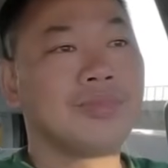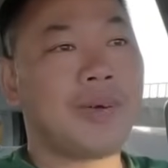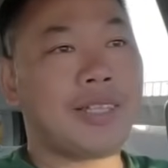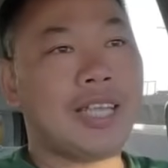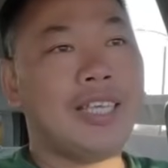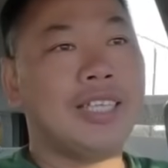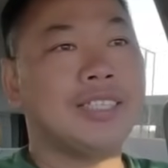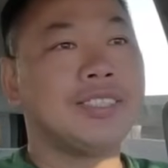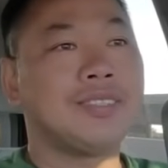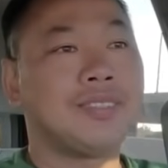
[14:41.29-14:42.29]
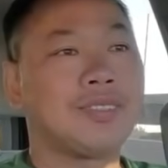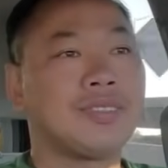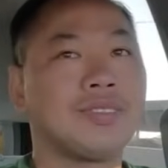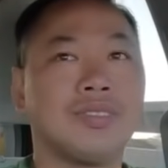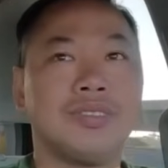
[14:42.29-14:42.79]
các bạn thấy chưa
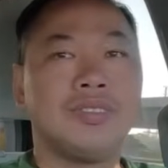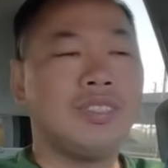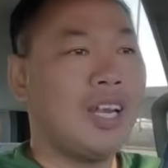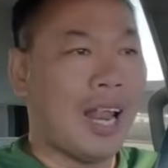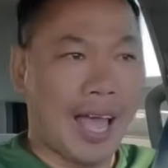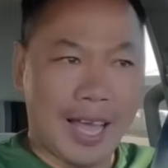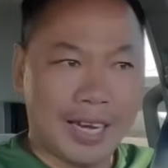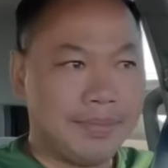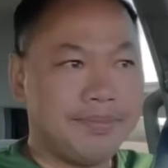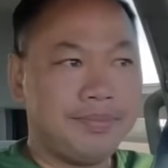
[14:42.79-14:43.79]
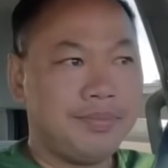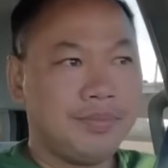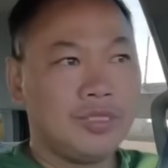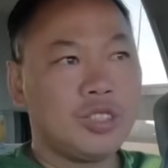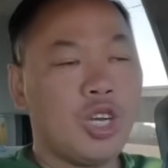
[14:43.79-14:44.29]
nó lạ lắm
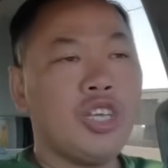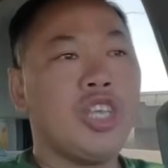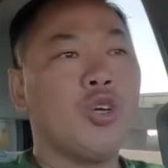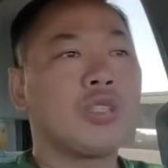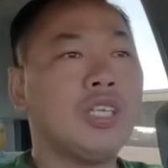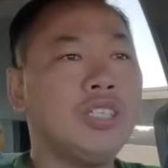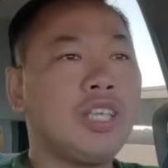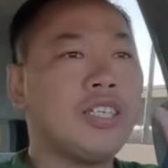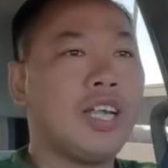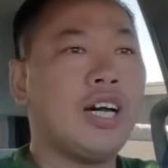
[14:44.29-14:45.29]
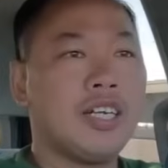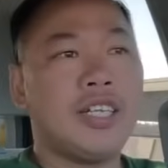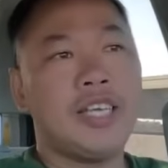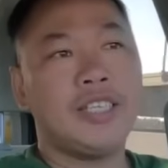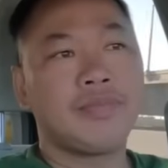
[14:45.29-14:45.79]
có nhiều thứ trên đời này
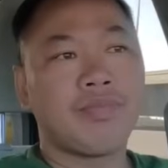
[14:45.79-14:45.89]
đây